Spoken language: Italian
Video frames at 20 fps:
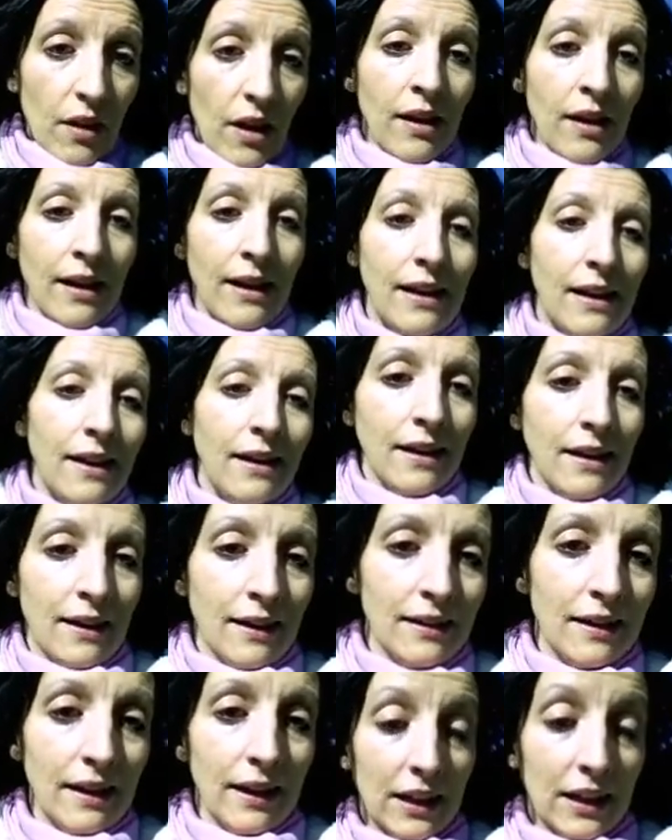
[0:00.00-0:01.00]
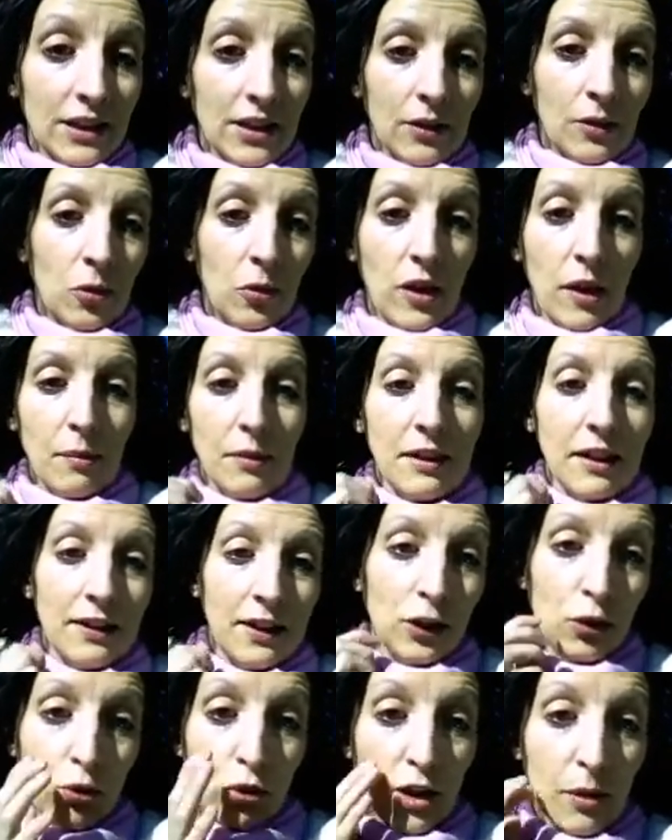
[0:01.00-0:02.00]
e lei, anche la casa in cui abita
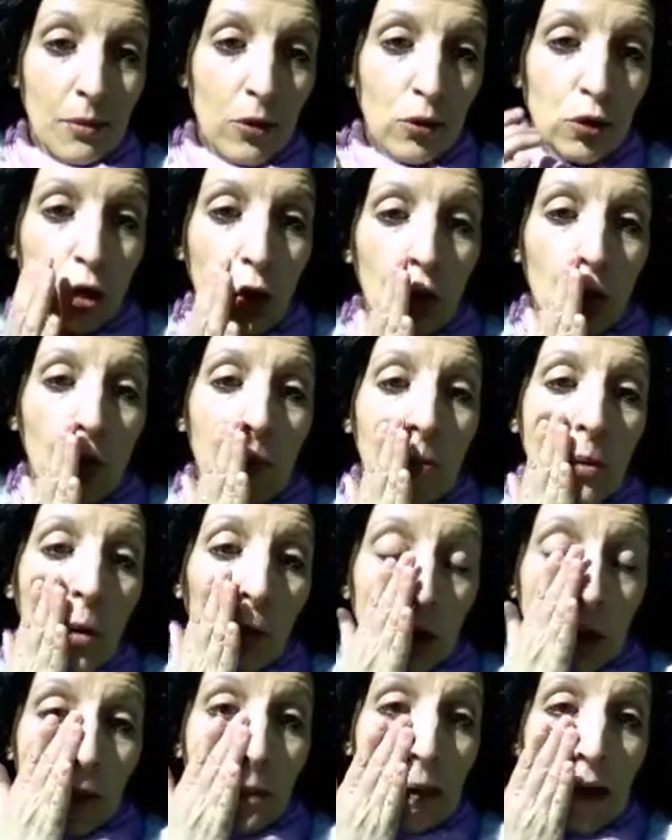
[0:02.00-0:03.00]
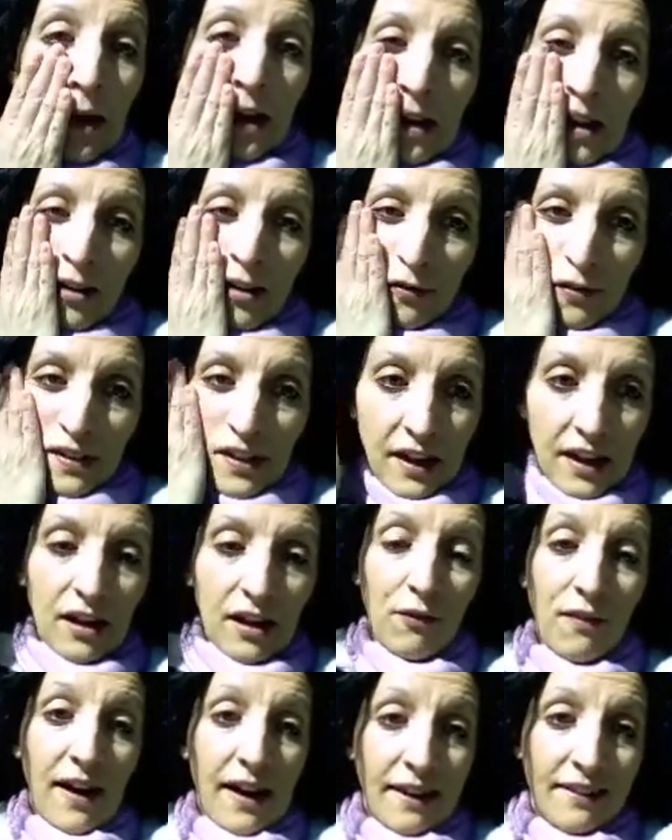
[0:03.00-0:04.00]
adesso, scusami non sono commossa ma le, le,
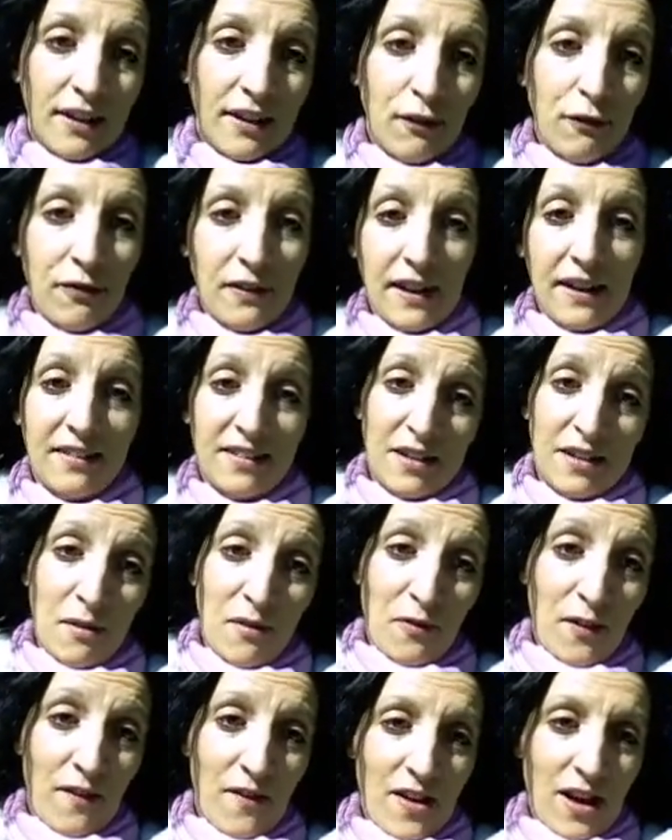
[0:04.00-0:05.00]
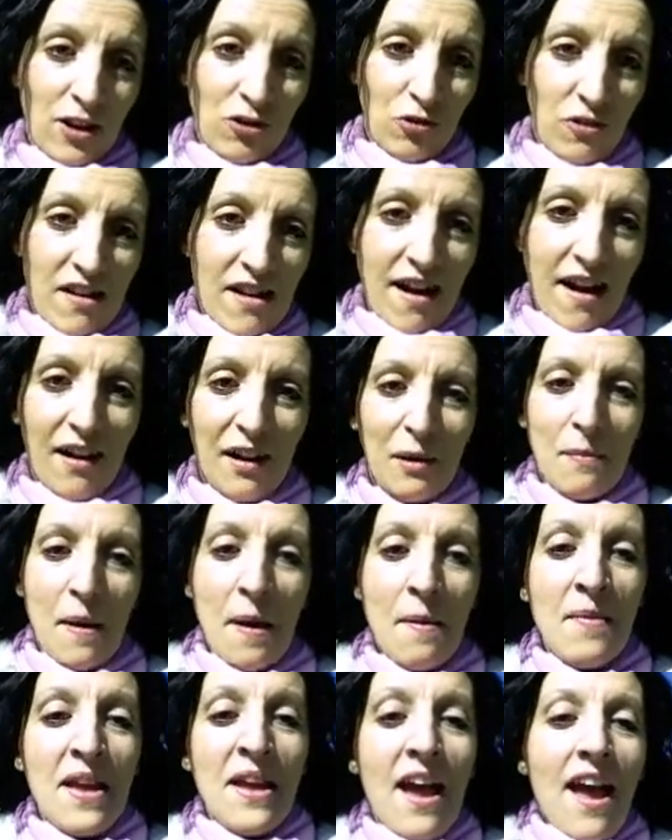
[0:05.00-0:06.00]
il vento e il freddo che mi fa venire giù le
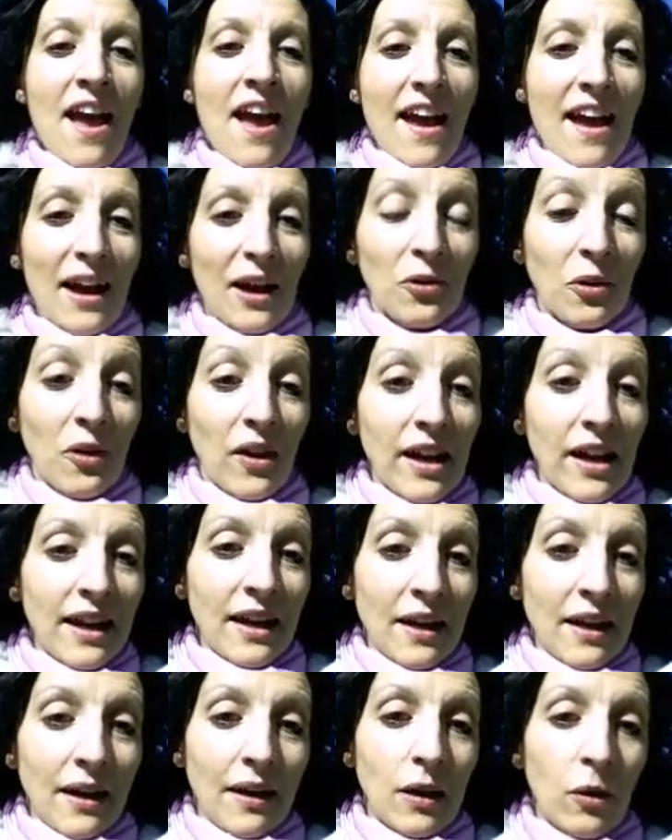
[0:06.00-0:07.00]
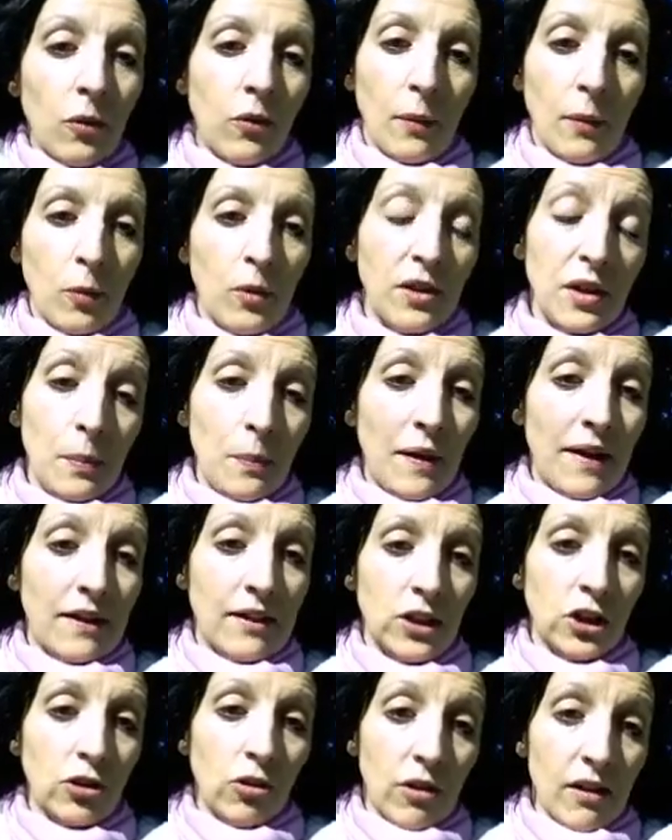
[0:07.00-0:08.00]
lacrime ecco e, e allora quindi
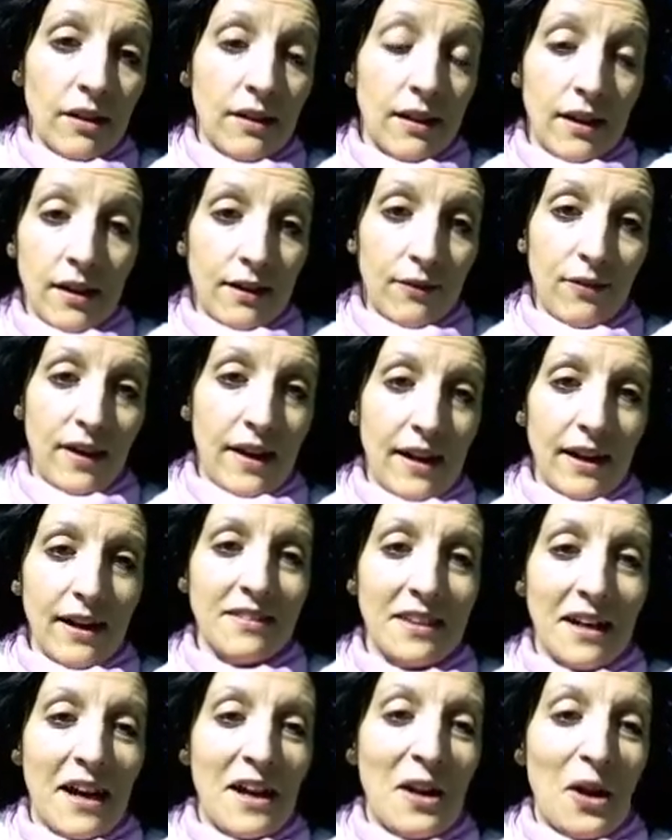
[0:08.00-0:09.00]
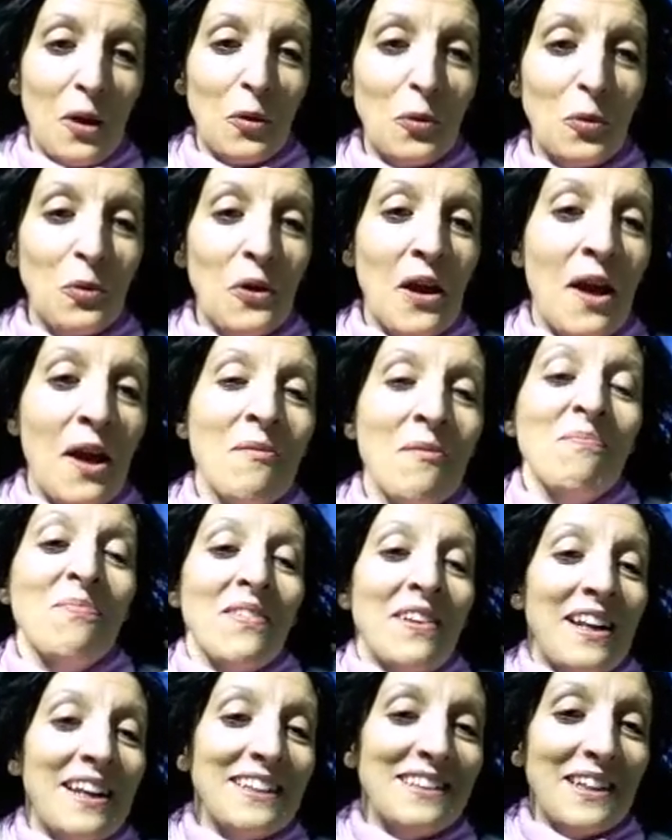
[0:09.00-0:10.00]
parli di storie che le vere tranne alcune
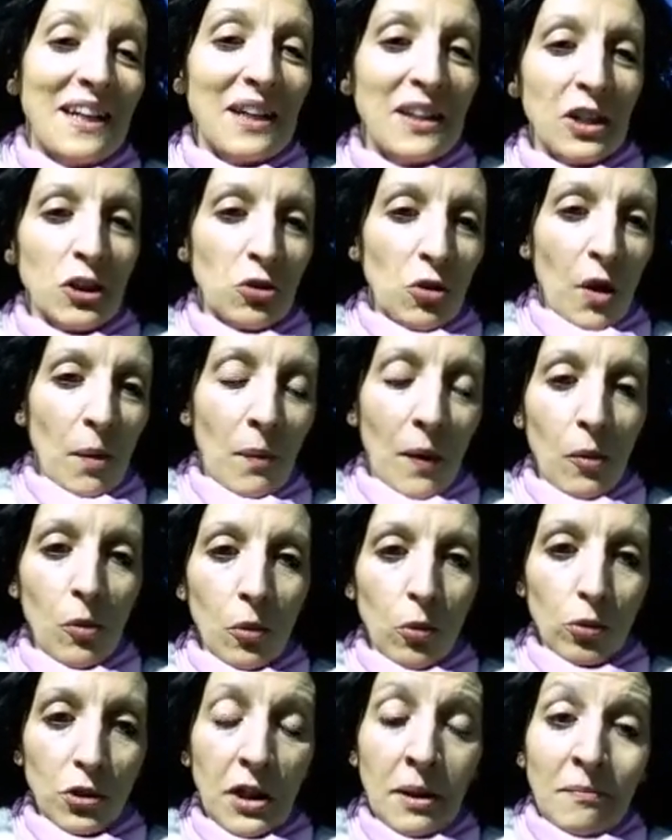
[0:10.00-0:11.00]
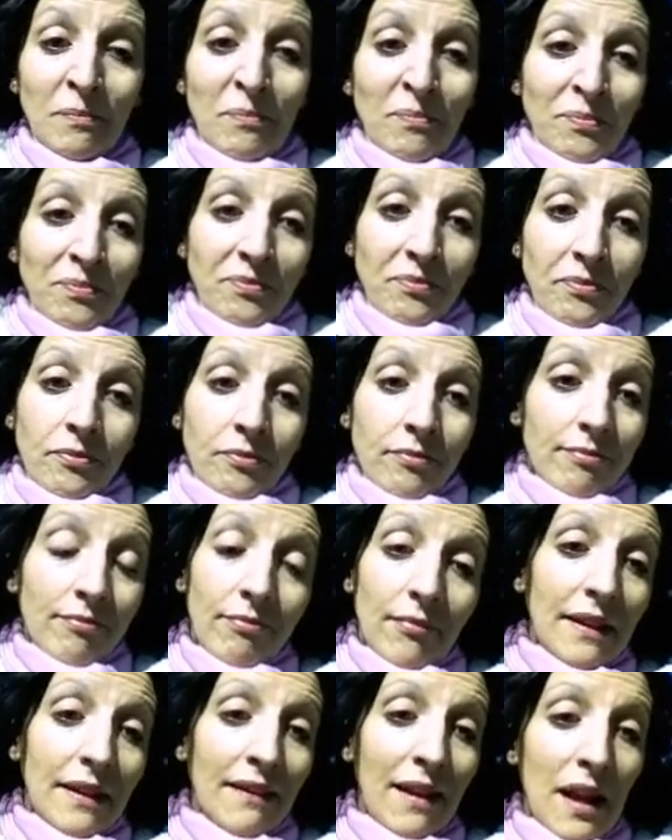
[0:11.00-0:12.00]
leggende, storie paurose
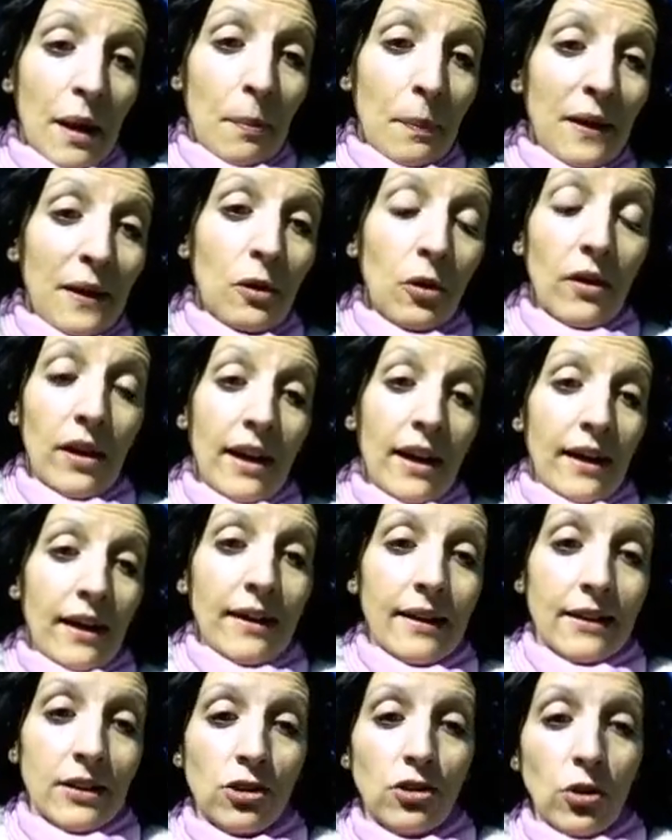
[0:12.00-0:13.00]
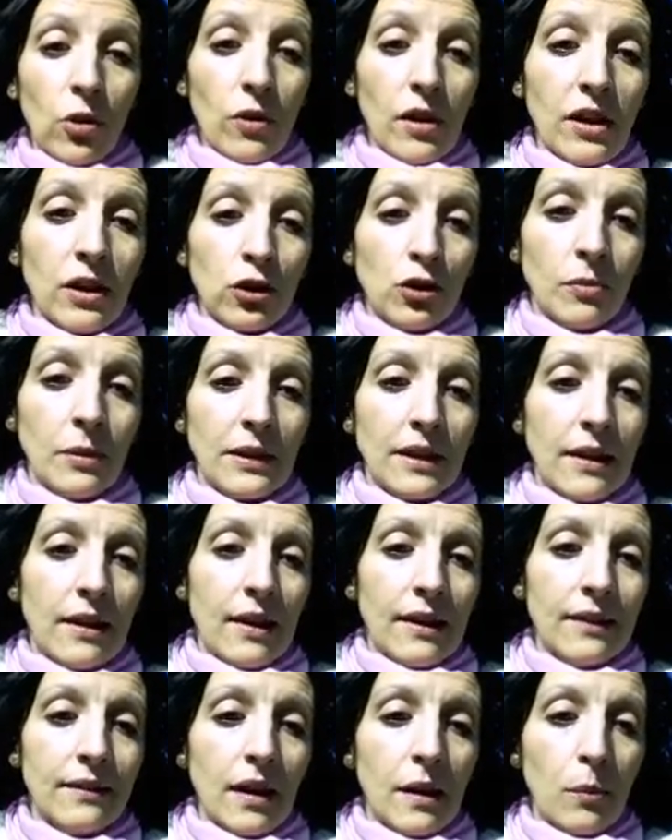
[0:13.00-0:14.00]
delle eh, piccole eh, storie insomma,
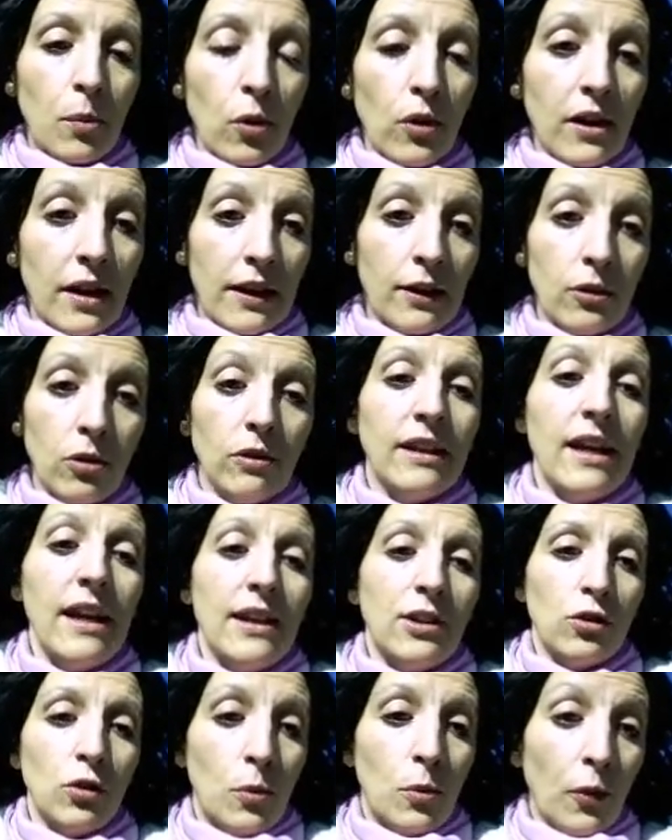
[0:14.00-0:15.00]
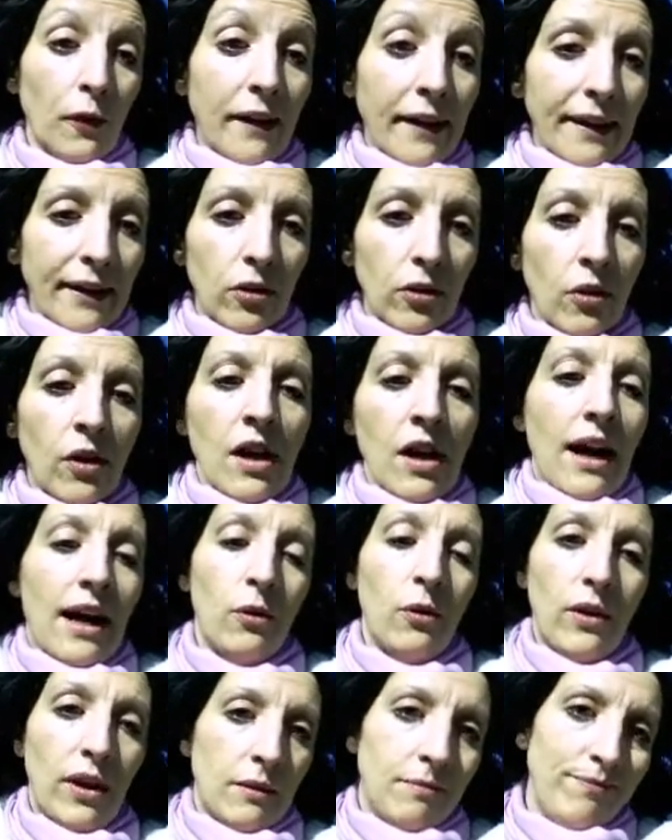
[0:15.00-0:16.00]
del, del borghito. Che è sto borghito?
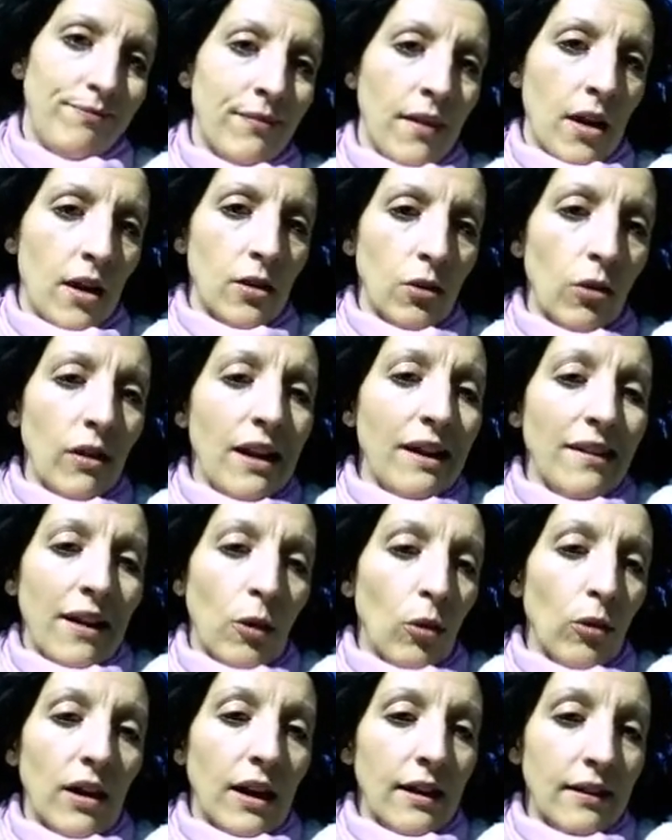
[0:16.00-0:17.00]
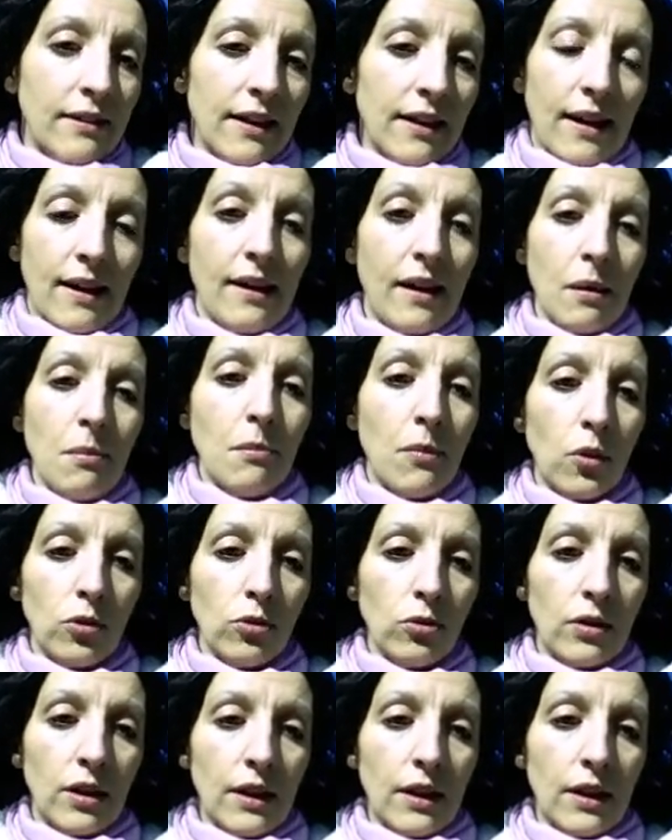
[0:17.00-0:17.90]
Allora, eh, non è una località, è un modo